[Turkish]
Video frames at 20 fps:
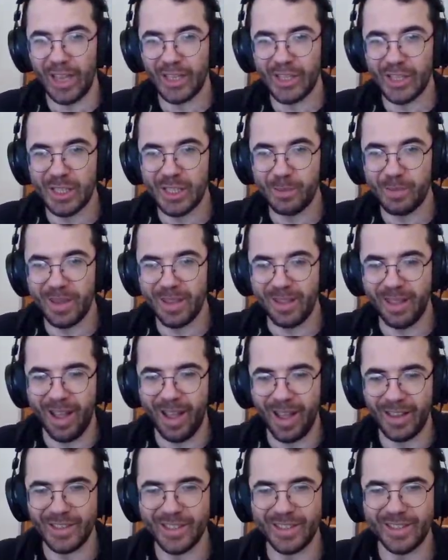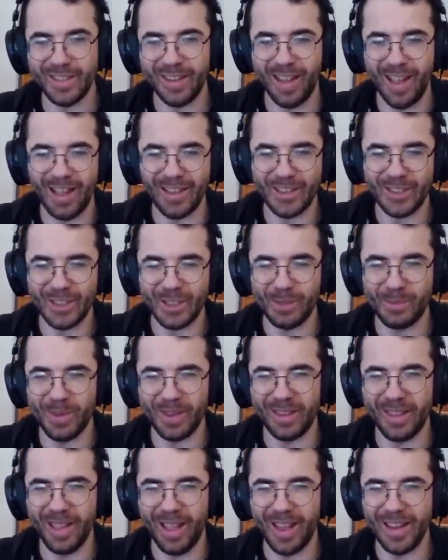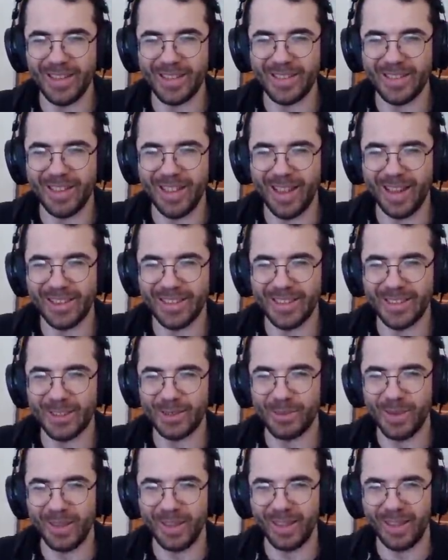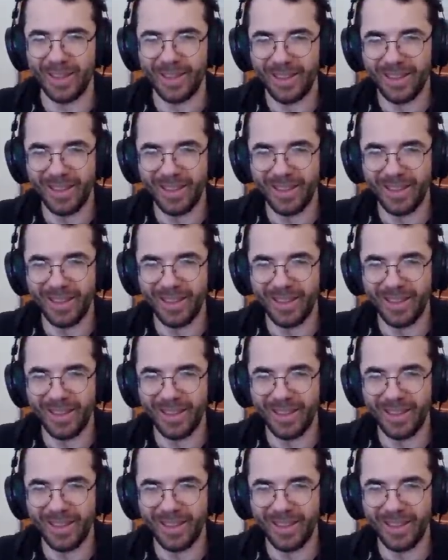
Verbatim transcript: Açtı bedi. Açtı. Açtı bedi. Açtı. Açtı bedi.